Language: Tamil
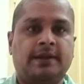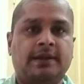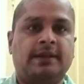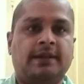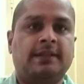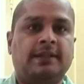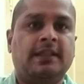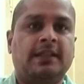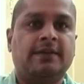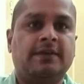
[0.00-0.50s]

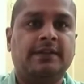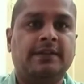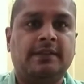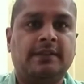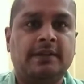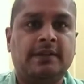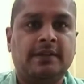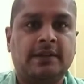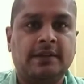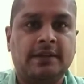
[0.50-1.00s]
இதுதான்
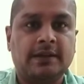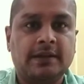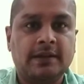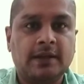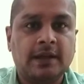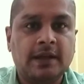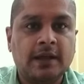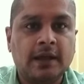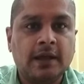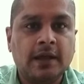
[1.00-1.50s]
வந்து
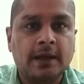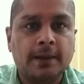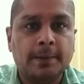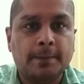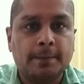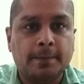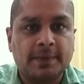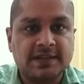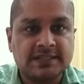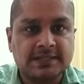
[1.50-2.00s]

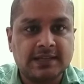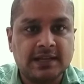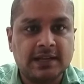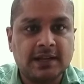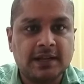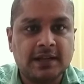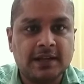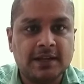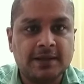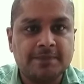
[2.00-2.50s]

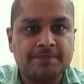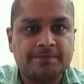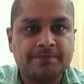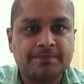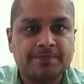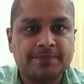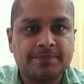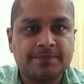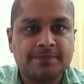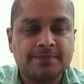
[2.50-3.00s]
மசாங்கா
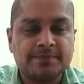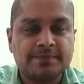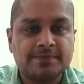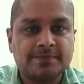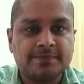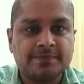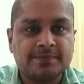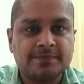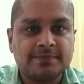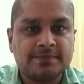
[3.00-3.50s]

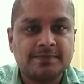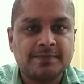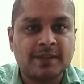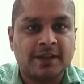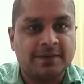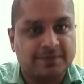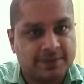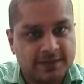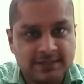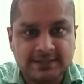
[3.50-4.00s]

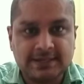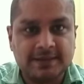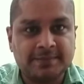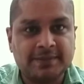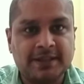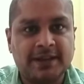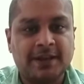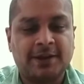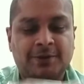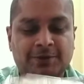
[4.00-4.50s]
ஃபர்ஸ்ட் டைம்
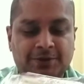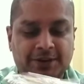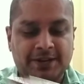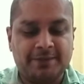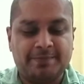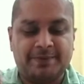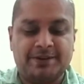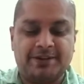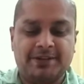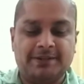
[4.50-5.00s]
தான் நானும் ட்ரை
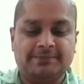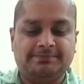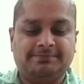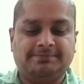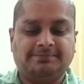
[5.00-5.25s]
பண்ணுறேன்